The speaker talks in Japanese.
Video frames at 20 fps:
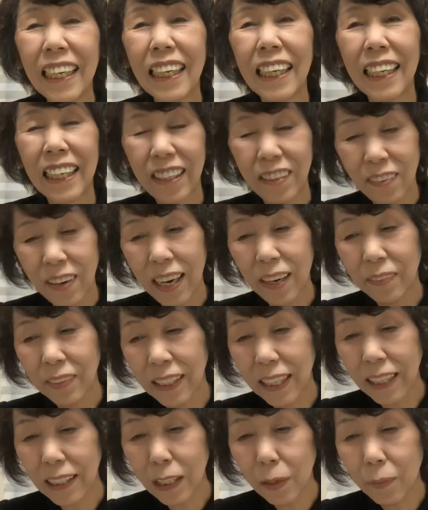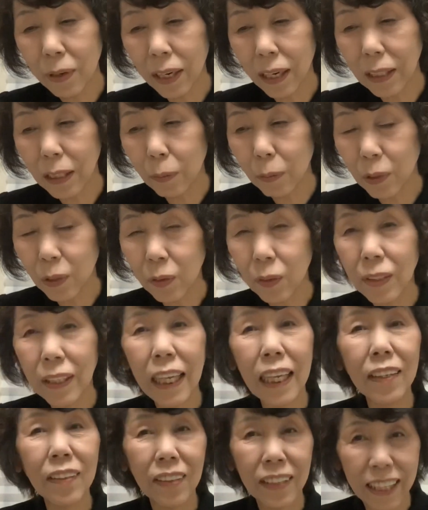まあ皆様方もそん
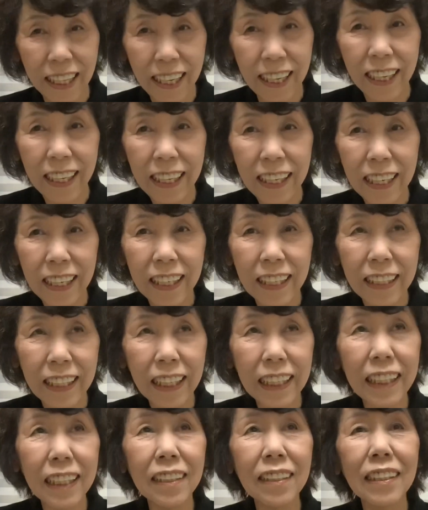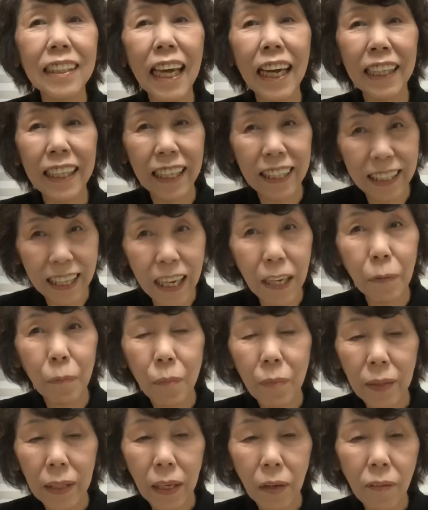なのでできるだけね
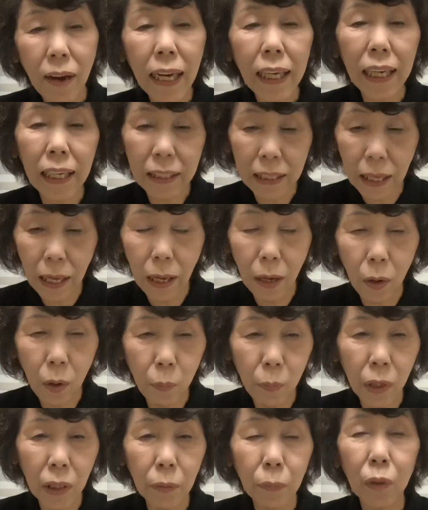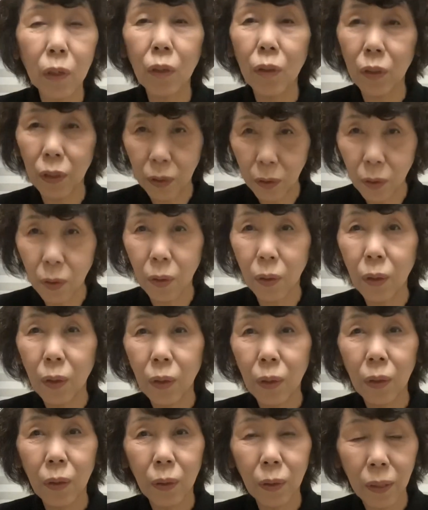分けて重いものと
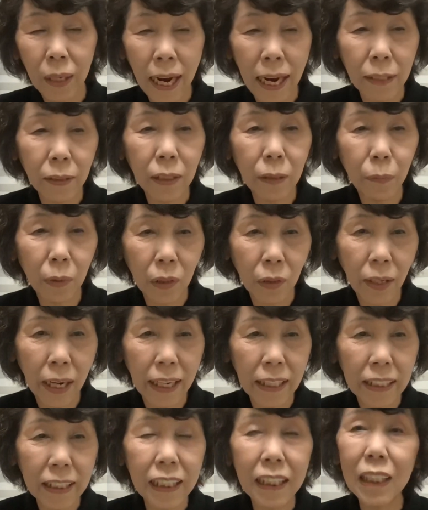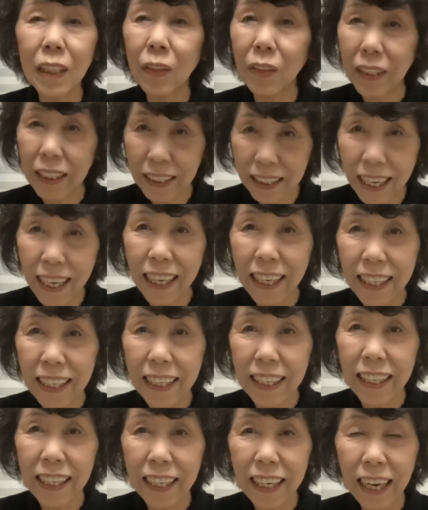軽いものが一度にね
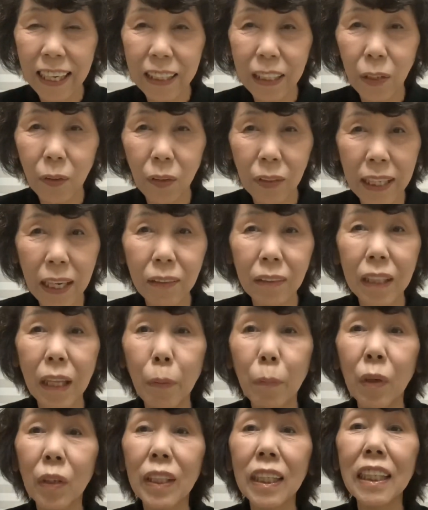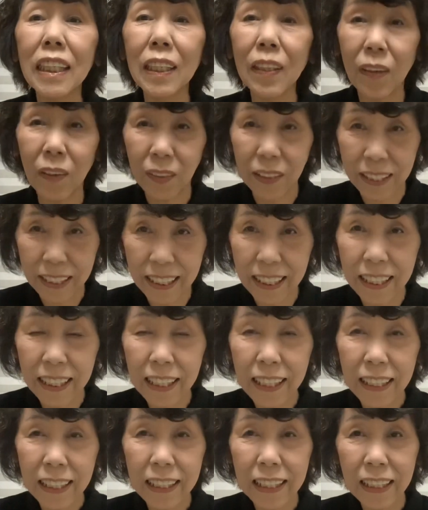買ってこなくてもいいように、
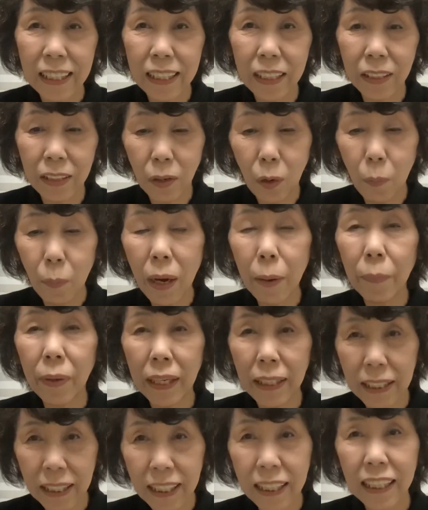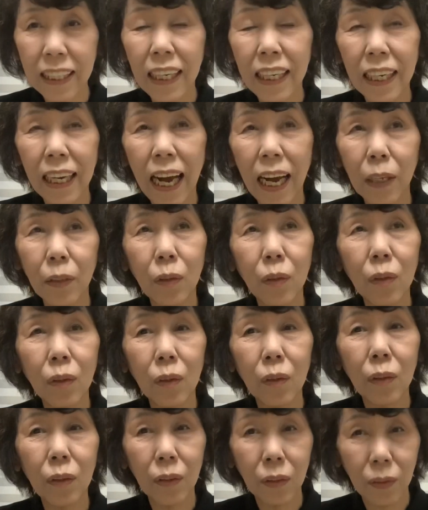えー、こまめにあの